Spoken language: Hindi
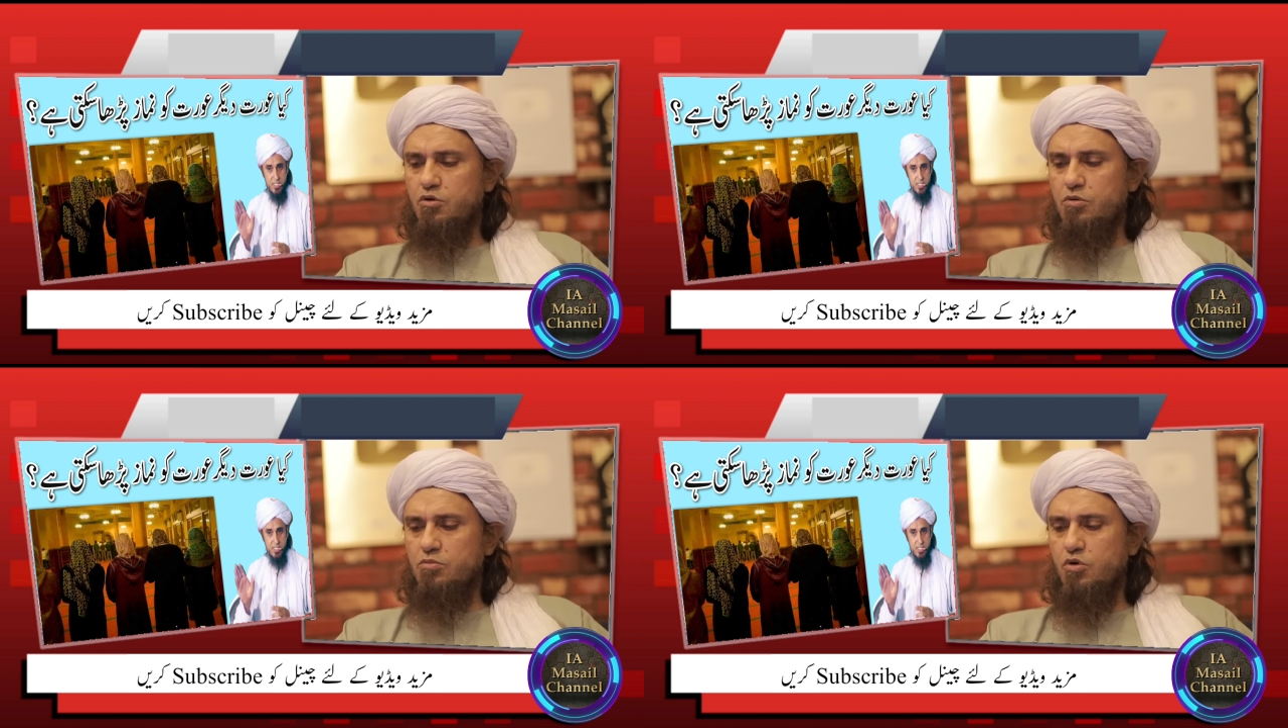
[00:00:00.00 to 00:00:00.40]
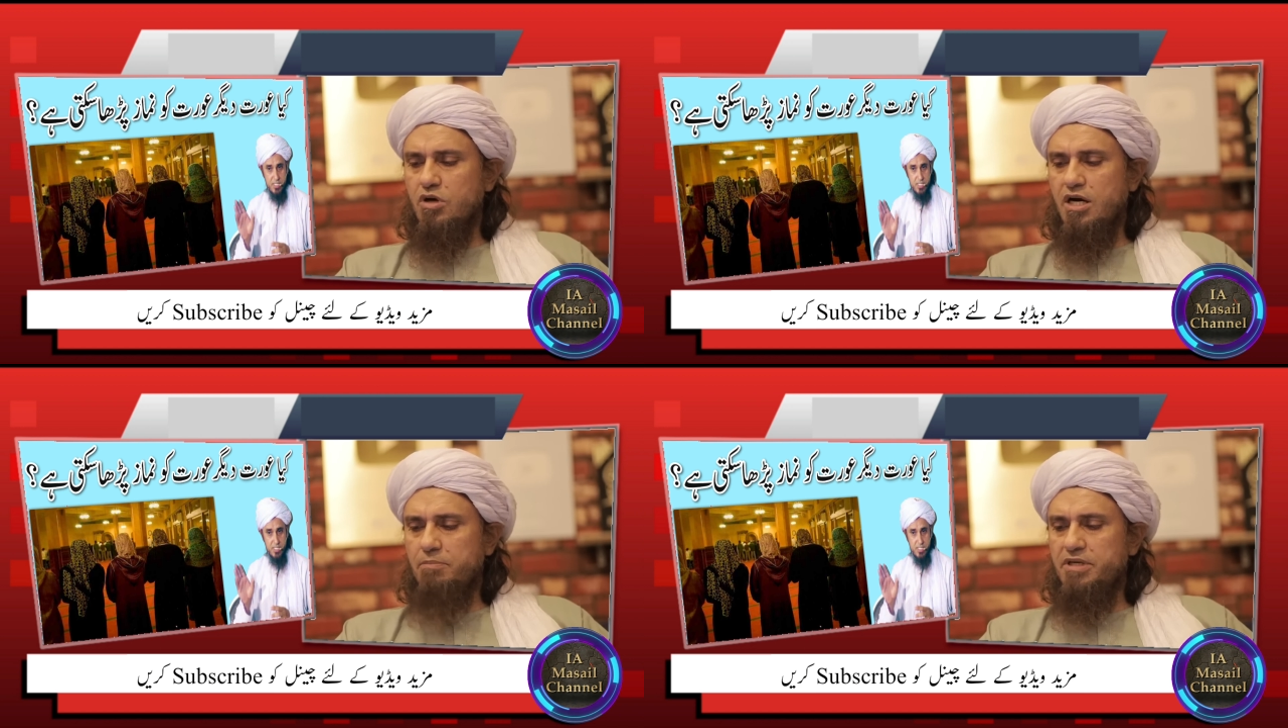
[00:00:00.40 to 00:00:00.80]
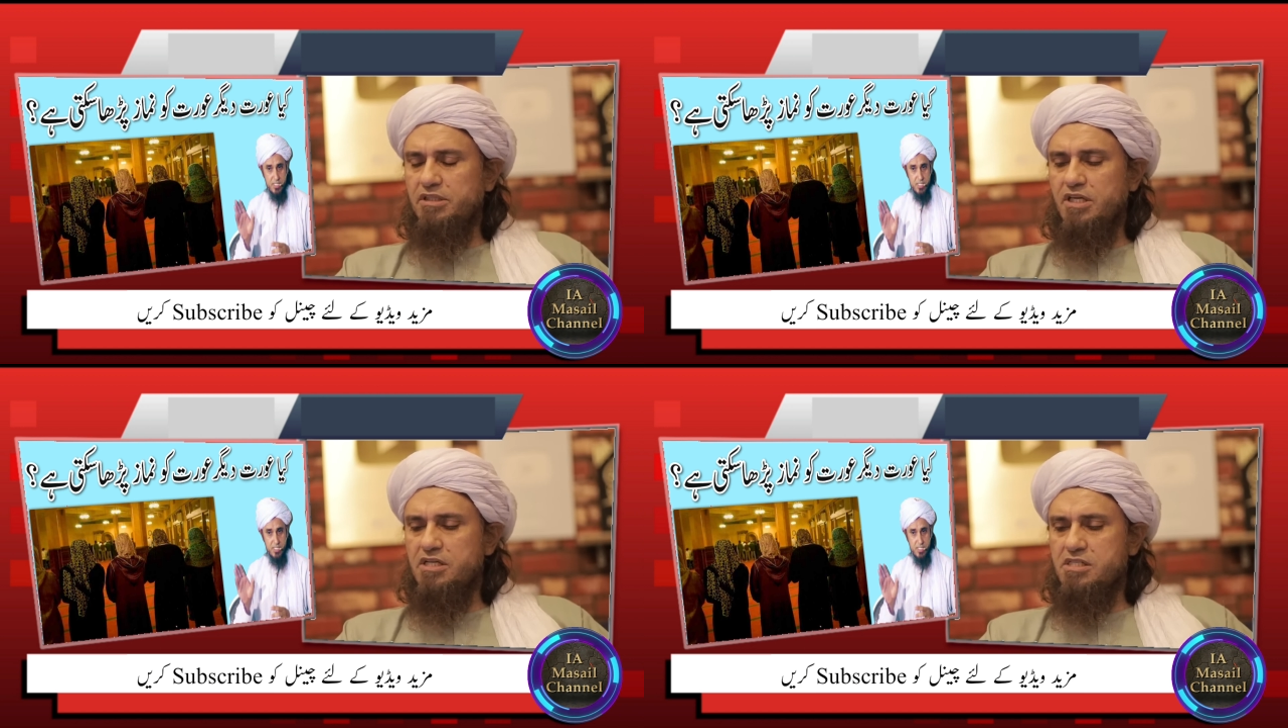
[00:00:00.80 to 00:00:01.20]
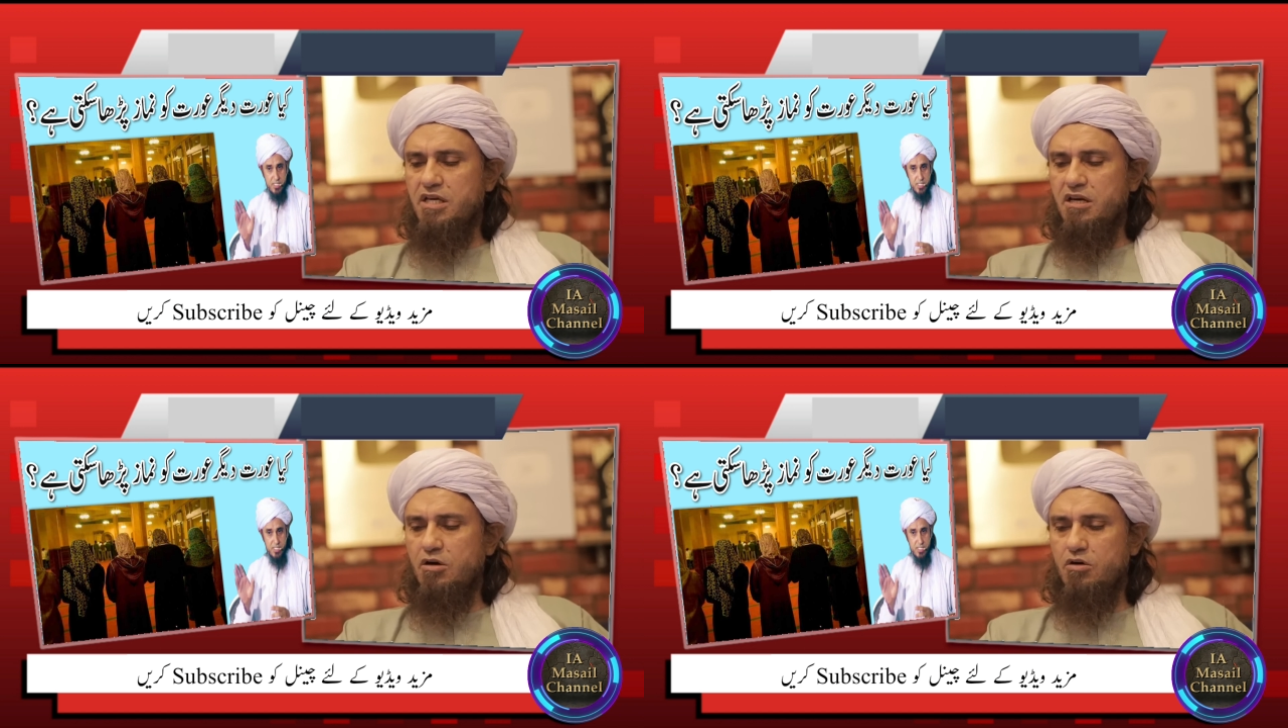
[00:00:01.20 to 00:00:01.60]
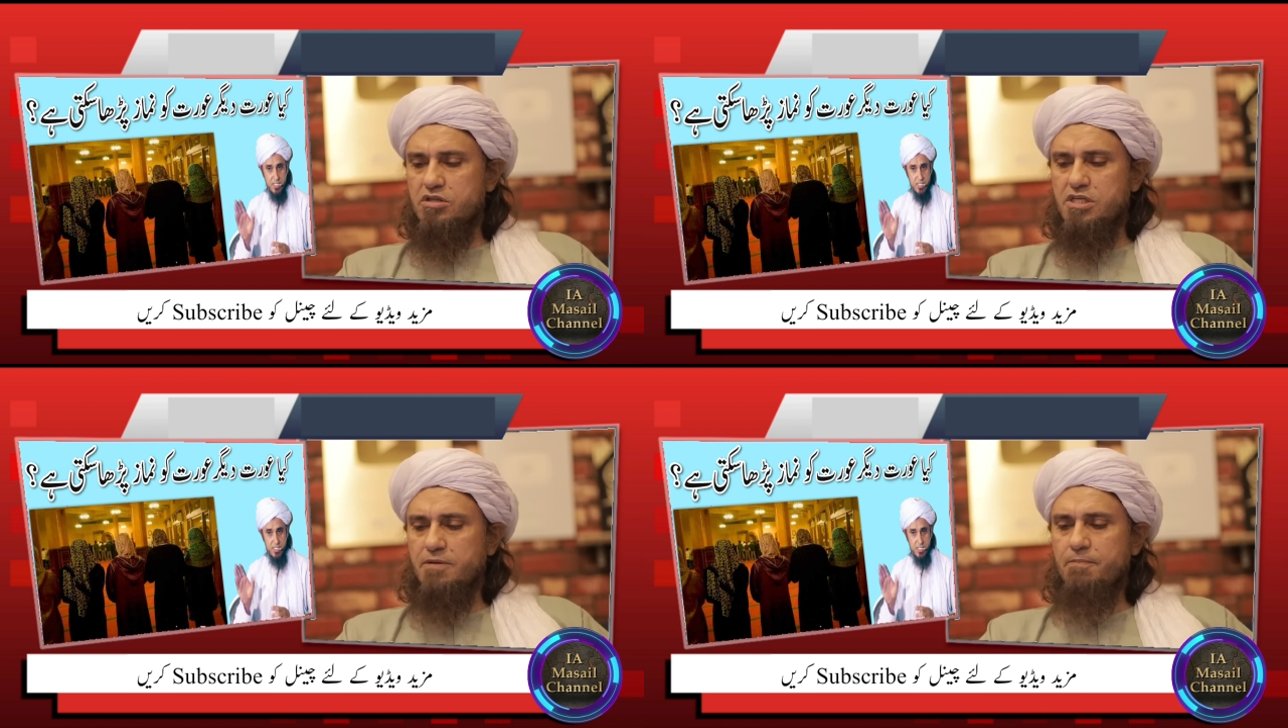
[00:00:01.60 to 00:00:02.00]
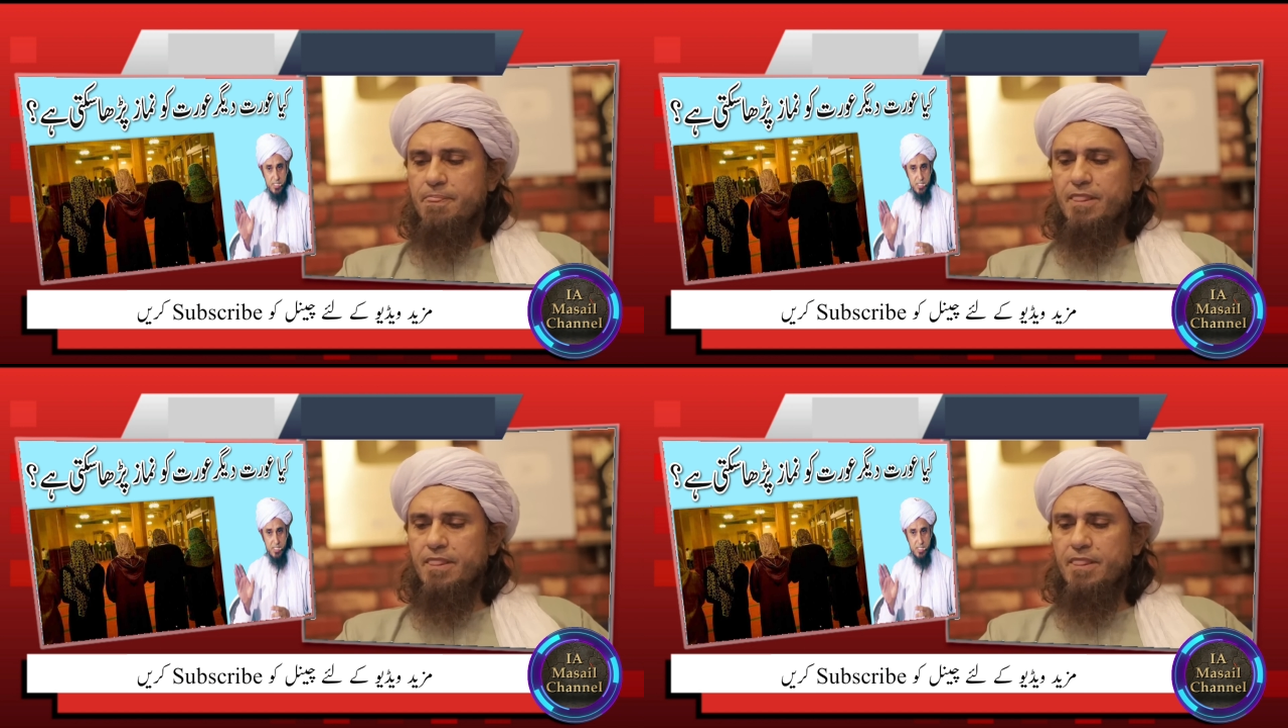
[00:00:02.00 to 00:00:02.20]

हुक्म होगा बिनते नसीर लाहौर से